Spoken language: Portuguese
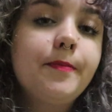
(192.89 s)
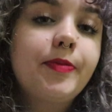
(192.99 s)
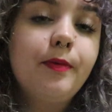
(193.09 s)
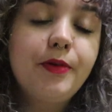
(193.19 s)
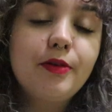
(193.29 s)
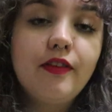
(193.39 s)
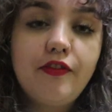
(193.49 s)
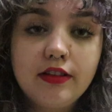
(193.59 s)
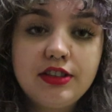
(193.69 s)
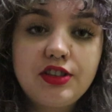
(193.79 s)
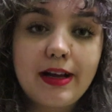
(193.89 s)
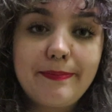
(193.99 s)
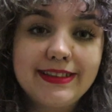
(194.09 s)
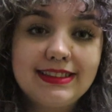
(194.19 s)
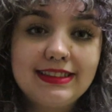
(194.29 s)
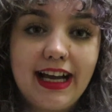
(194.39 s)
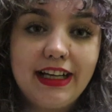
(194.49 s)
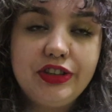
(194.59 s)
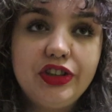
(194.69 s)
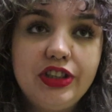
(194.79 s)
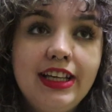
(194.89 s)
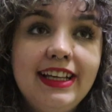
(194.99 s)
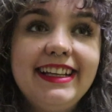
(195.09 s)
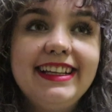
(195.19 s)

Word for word: não por uma falta de capacidade